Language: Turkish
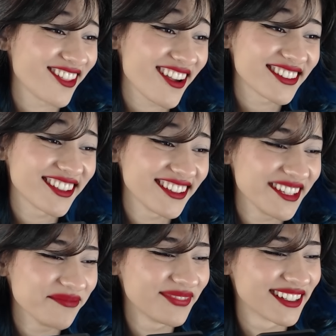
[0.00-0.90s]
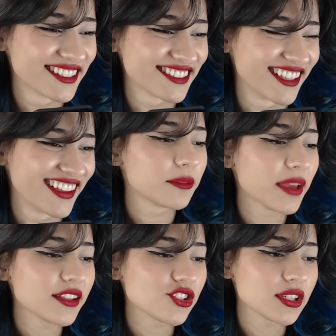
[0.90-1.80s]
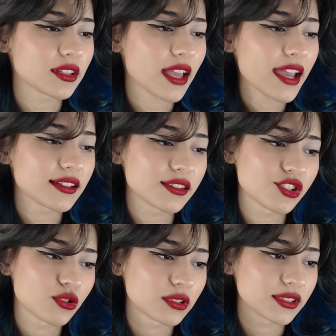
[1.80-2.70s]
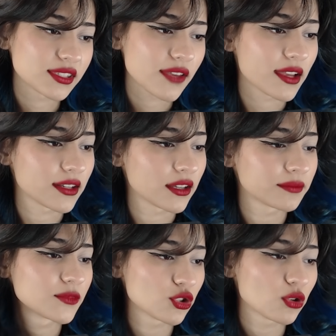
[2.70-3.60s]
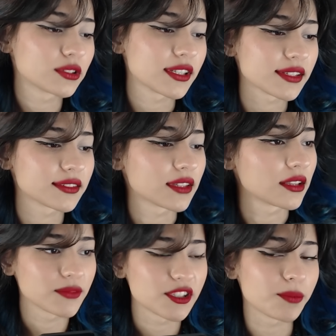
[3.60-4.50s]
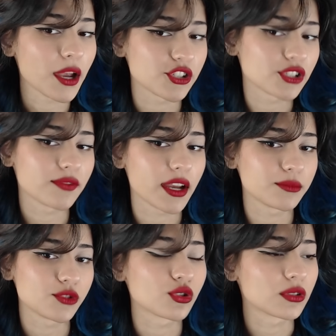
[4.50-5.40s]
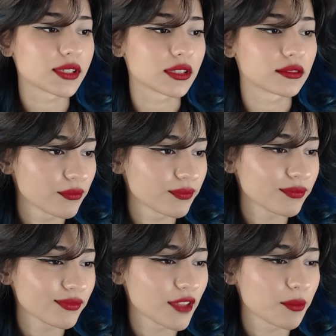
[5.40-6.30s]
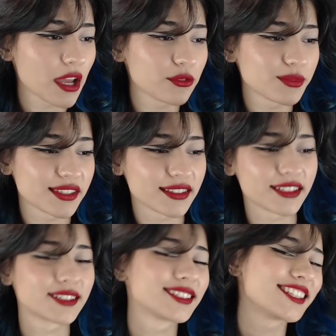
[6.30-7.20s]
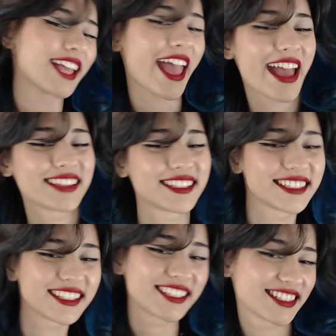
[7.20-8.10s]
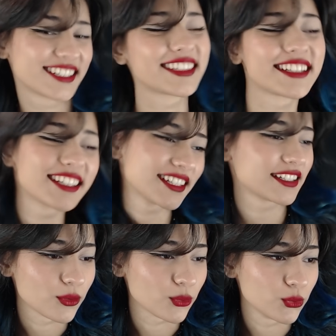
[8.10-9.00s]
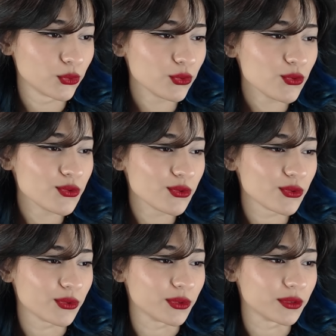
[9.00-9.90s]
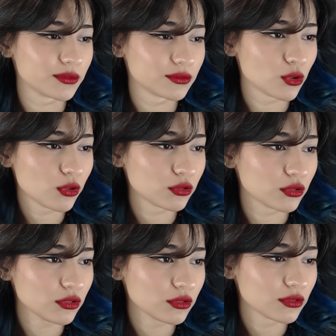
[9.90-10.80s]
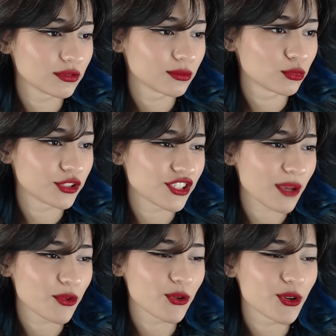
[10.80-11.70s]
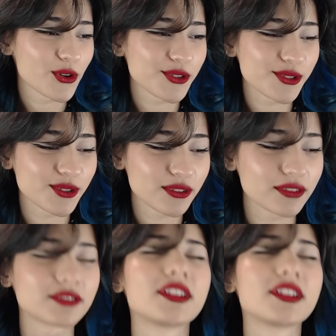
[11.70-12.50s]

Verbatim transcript: Tartı alayım mı kıza? Bence herkes çikolata sever ya. Çikolatayı satın al. Siparişini verdim çikolatanın. Hı, parfüm sıktık. Heh, tık tık tık tık tık tık. Uuu. Ne oldu? Muhteşem kokuyorsun.